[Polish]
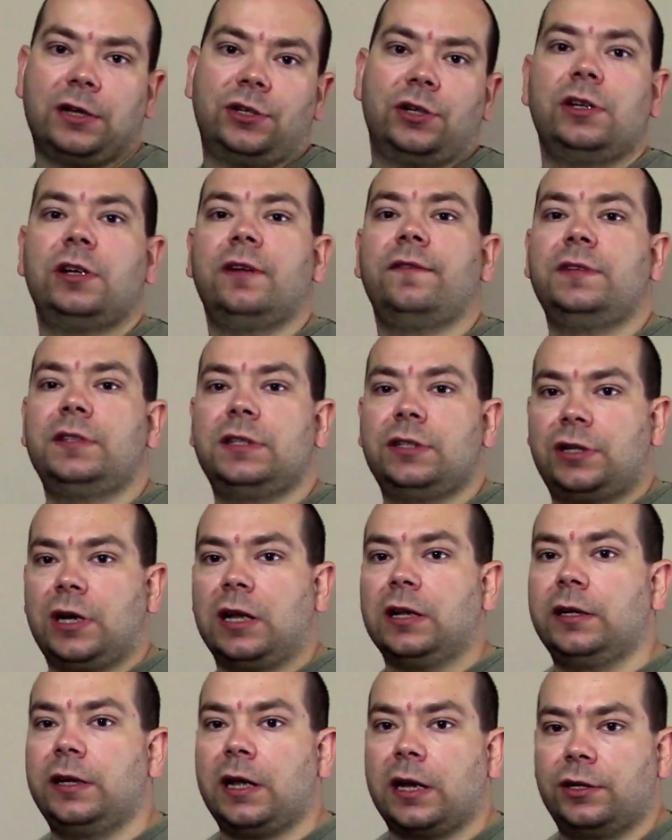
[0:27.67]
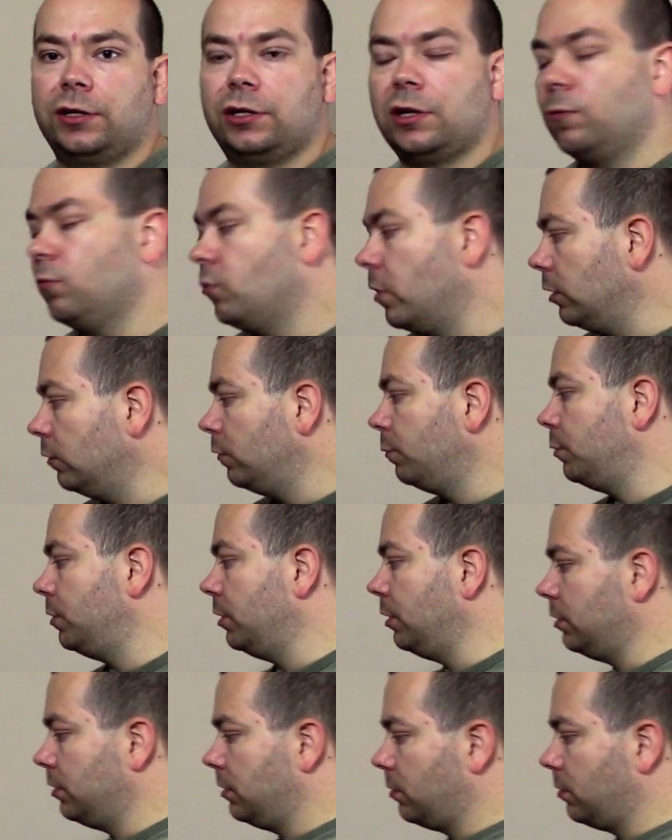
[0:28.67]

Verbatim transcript: a że nie widzę żadnych jakichś tam błędów przy